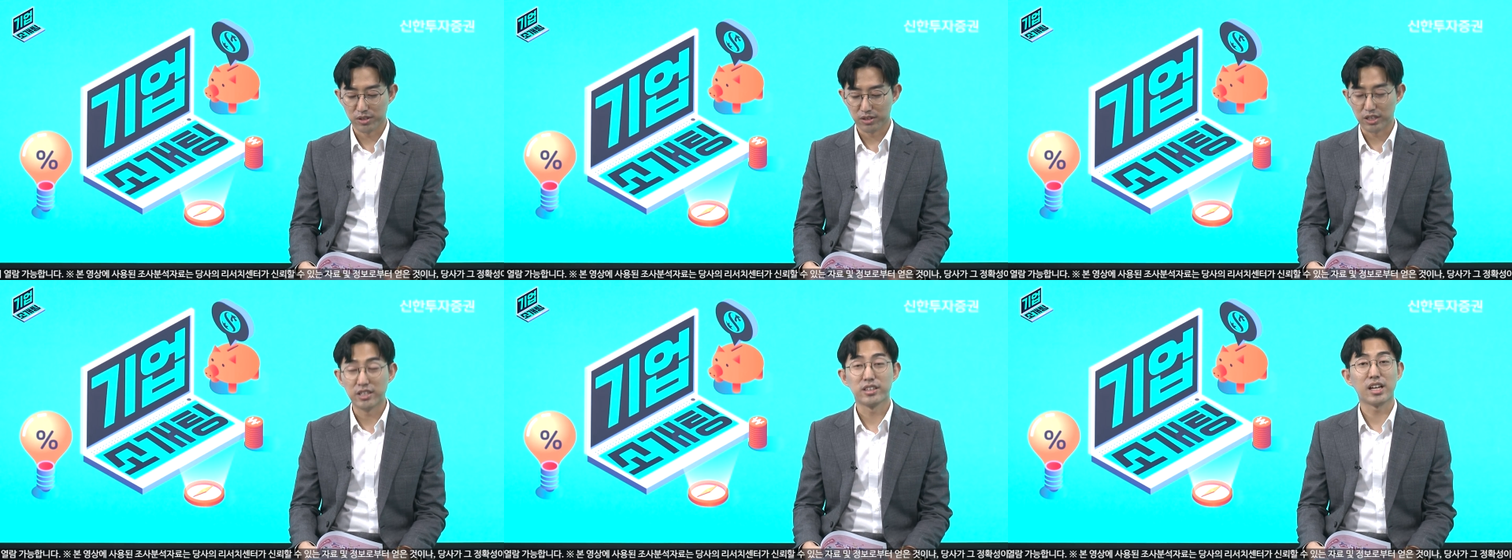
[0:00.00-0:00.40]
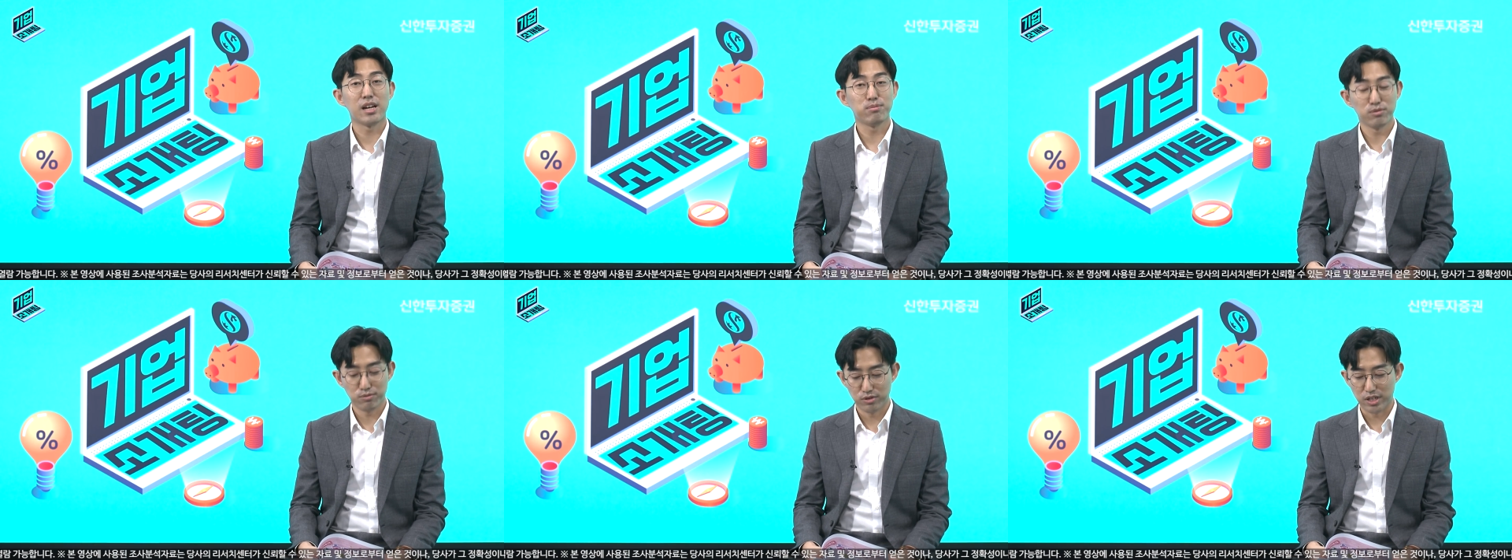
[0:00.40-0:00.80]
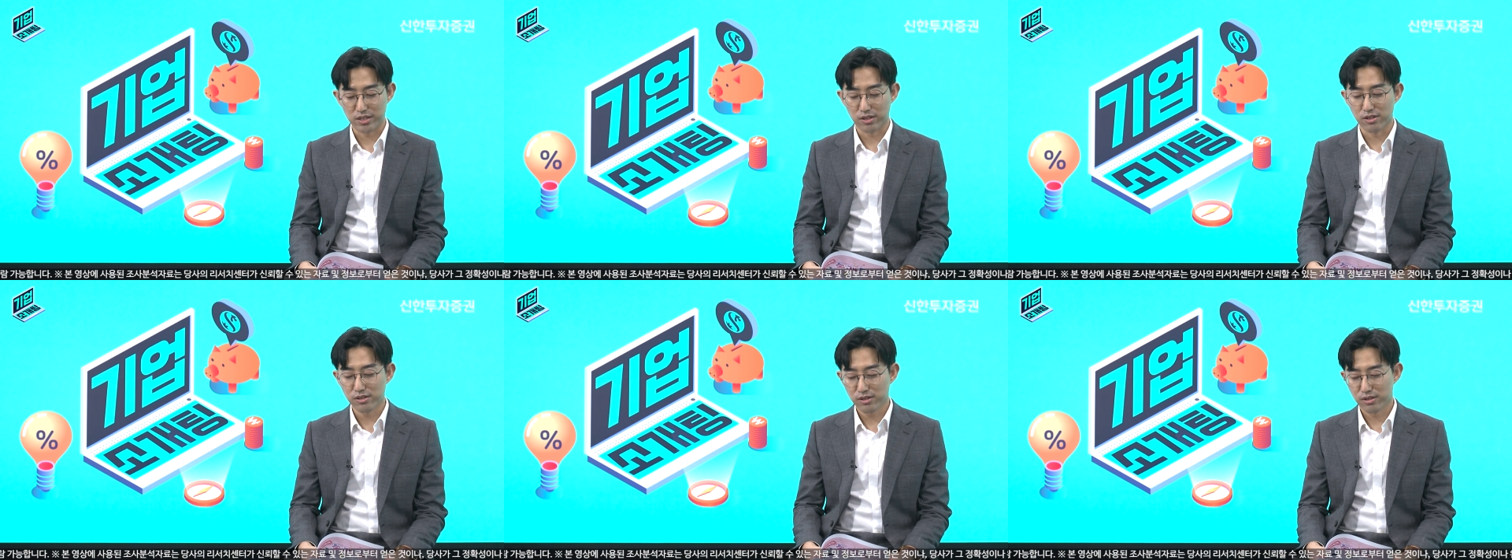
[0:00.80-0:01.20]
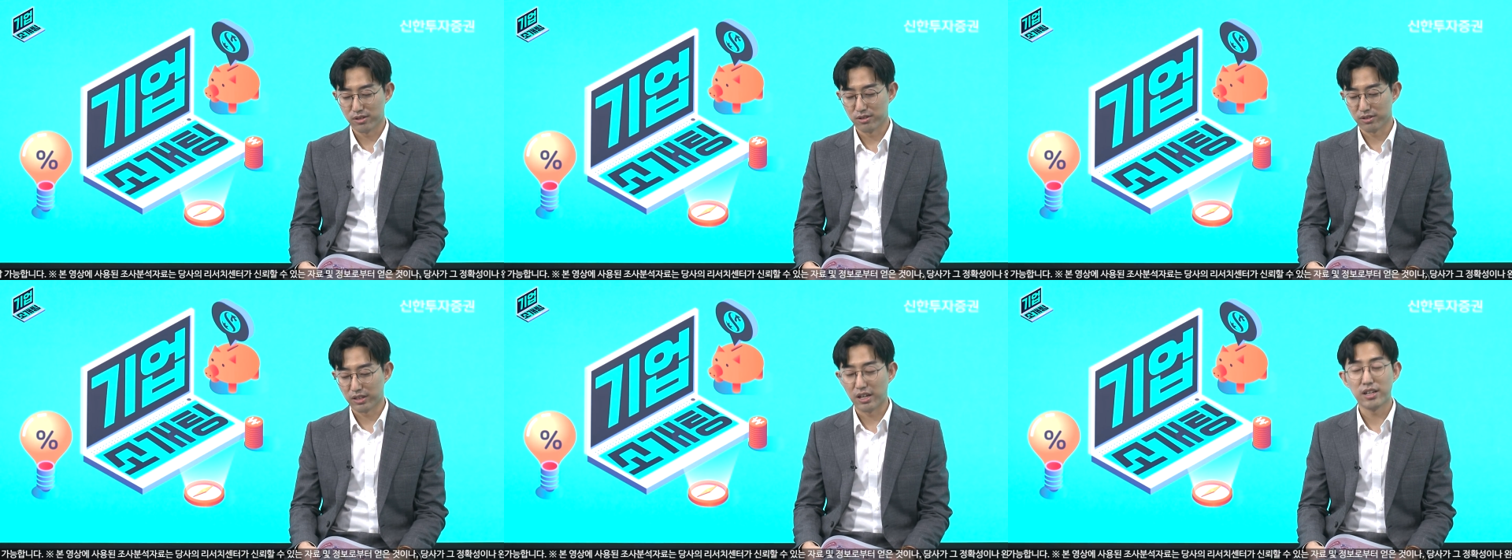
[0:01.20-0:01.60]
기타 부분에서
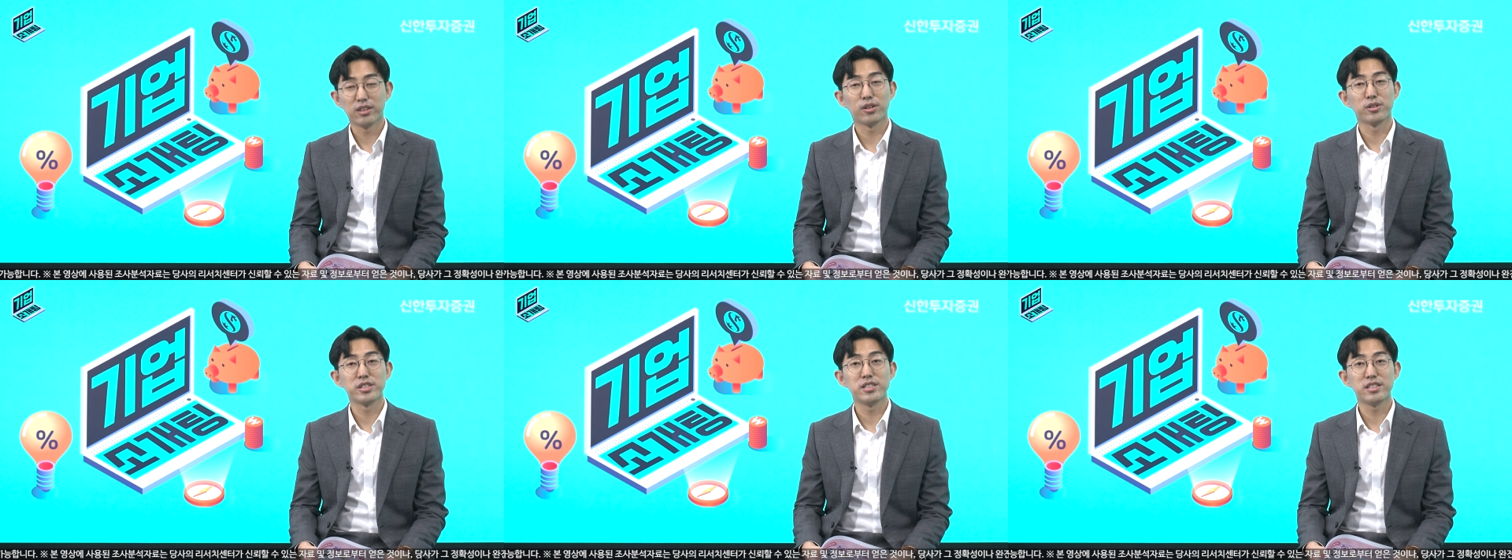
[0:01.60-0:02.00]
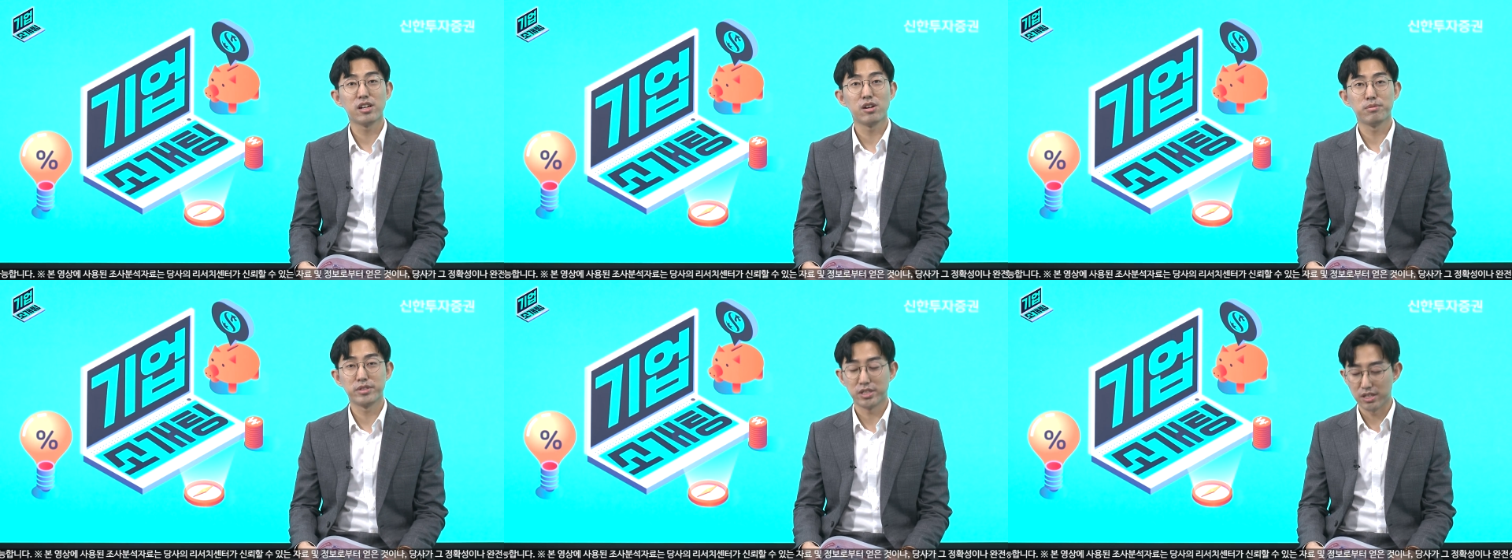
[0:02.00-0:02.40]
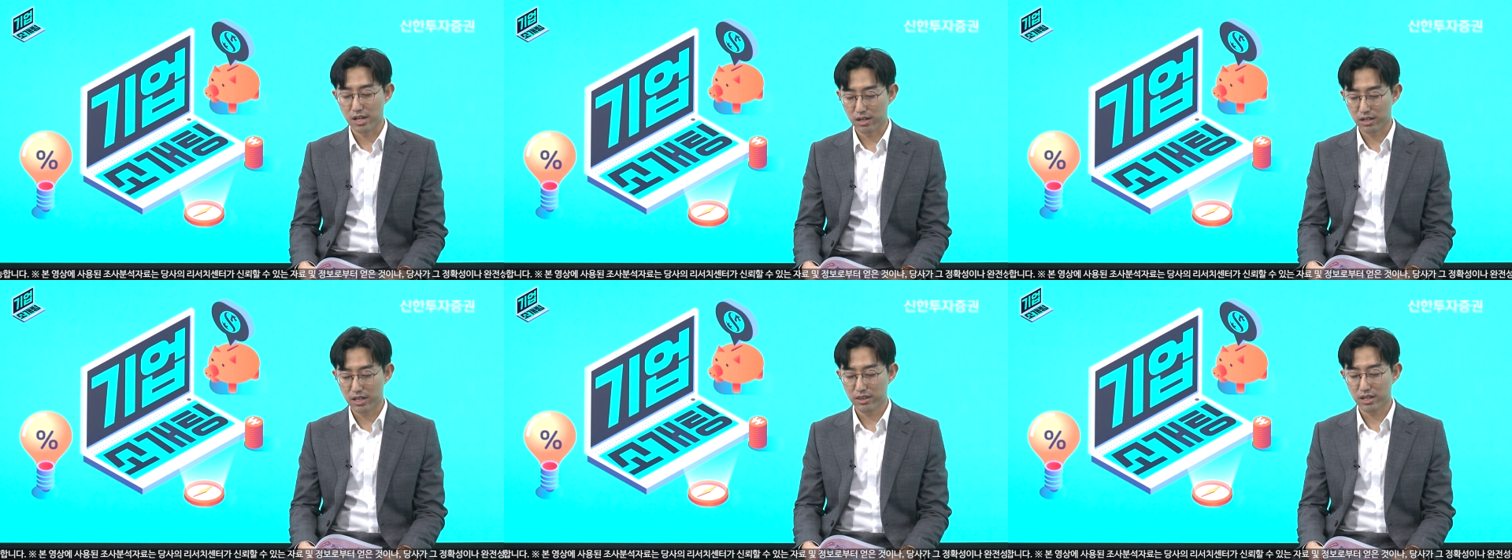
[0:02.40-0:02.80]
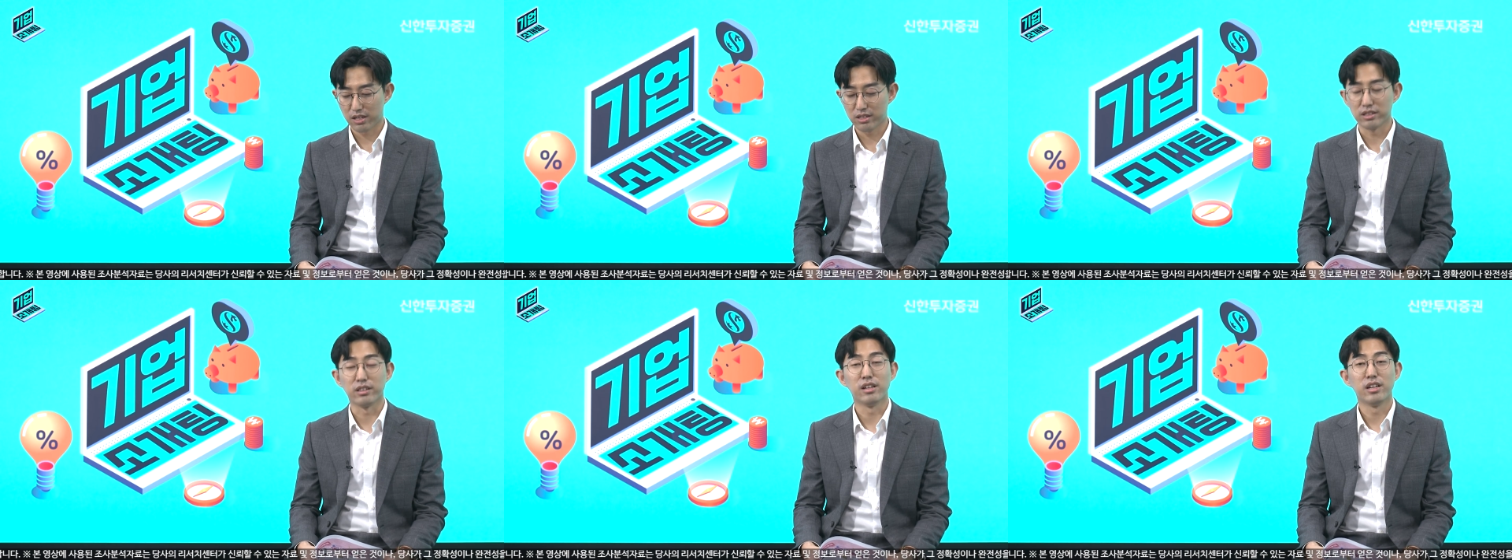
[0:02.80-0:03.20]
어, 데이터 신사업을 진행을
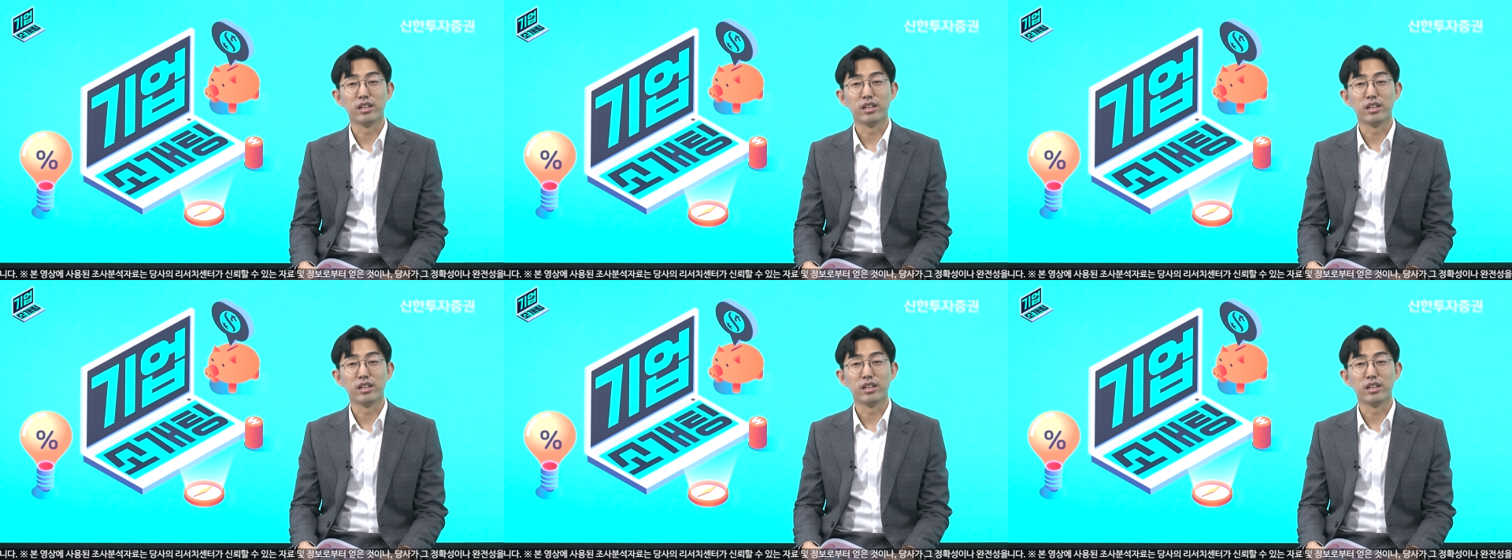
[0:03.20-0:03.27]
한다는